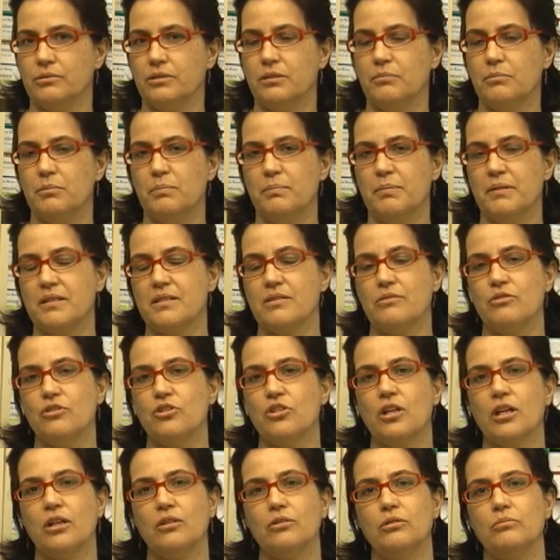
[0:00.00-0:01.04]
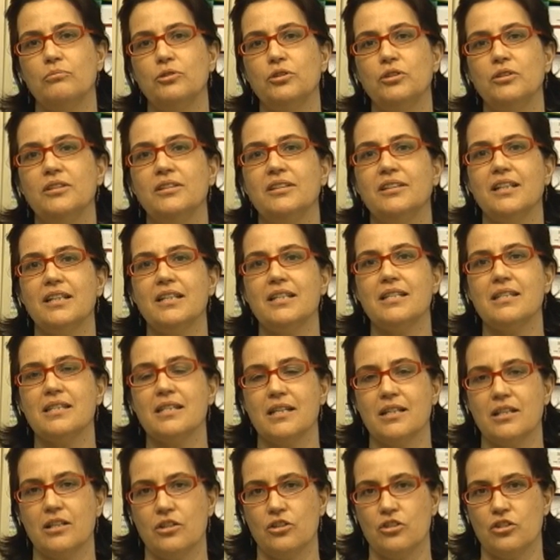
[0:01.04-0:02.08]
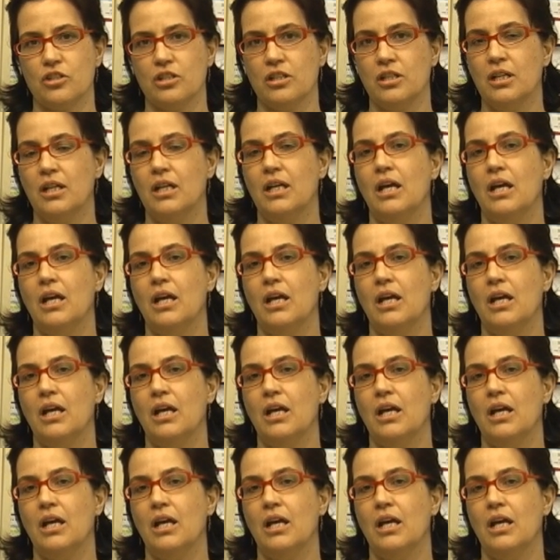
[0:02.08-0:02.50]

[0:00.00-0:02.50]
o que me pareceu um indicador muito interessante,